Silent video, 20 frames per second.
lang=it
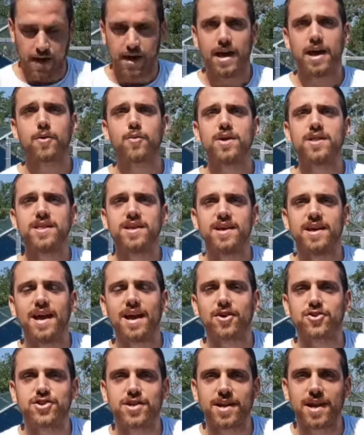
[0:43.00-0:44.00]
E quindi
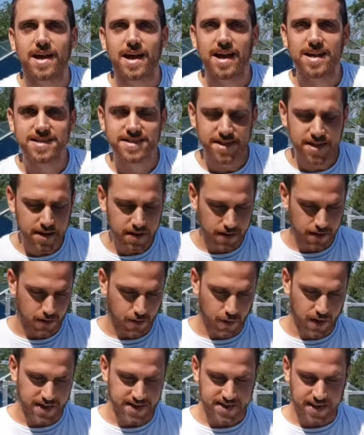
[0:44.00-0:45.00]
eccoci ragazzi,
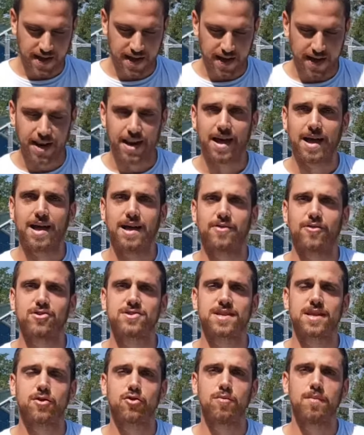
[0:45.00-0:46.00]
questa è la
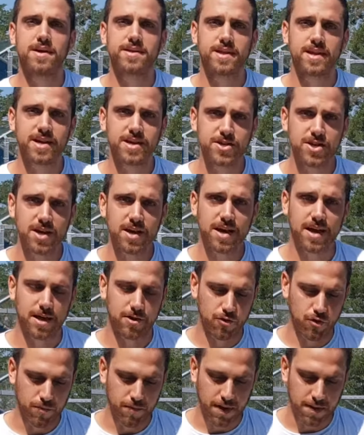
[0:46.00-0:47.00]
nostra incubatrice che
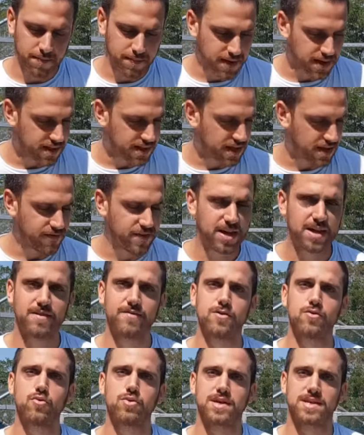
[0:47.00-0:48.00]
normalmente viene
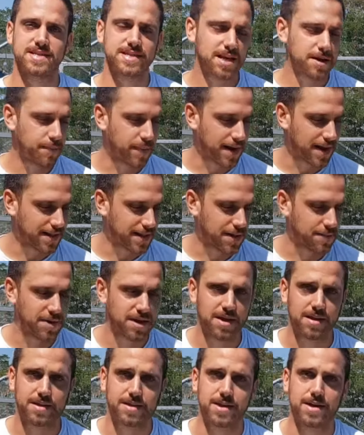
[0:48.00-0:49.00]
venduta
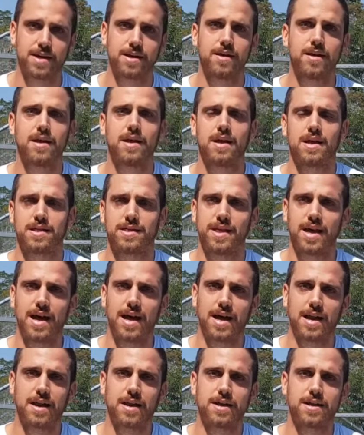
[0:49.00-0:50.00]
separatamente
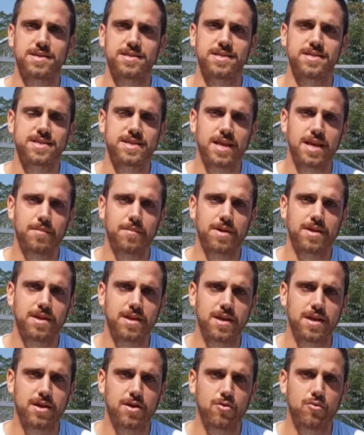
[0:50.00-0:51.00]
dal sistema
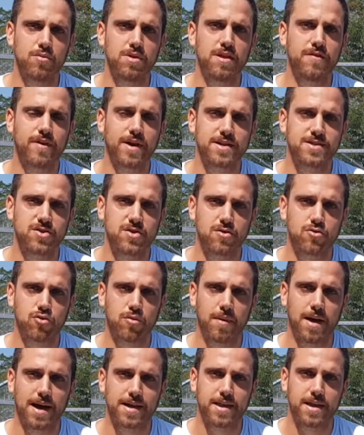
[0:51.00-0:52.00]
di umidificazione
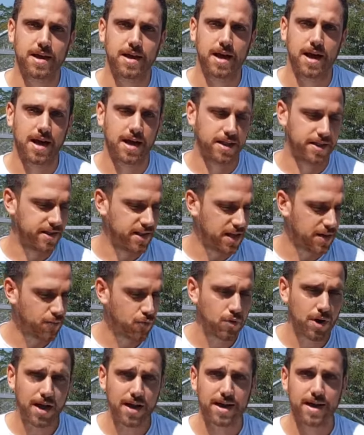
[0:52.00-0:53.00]
automatica
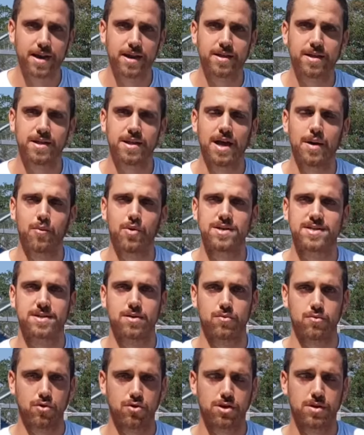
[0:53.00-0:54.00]
Nebula che riteniamo
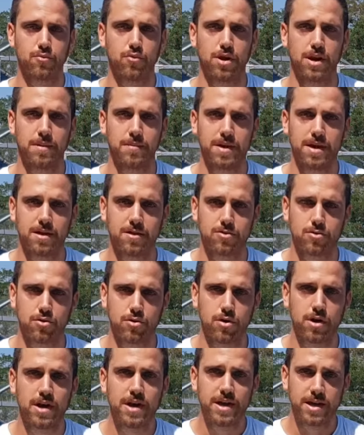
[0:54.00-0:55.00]
essere un ottimo
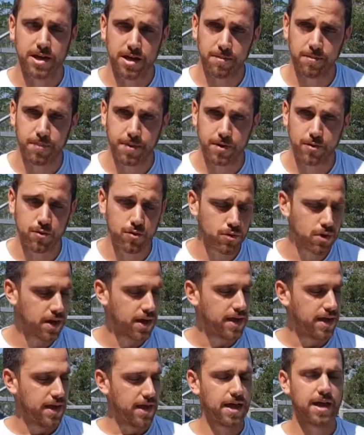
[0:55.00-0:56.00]
elemento in più
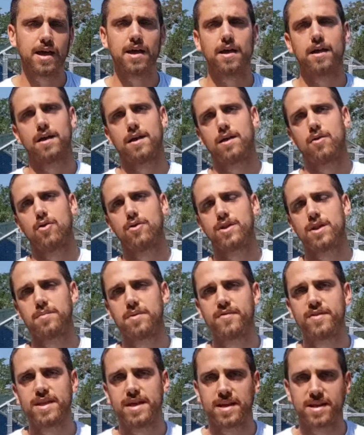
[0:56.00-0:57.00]
e eh, lo andremo
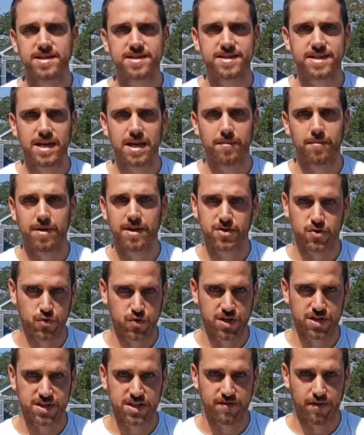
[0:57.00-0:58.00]
a vedere insieme
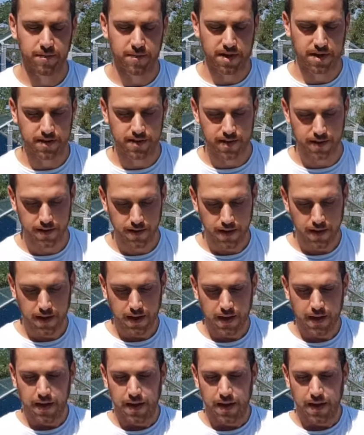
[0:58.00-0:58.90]
successivamente.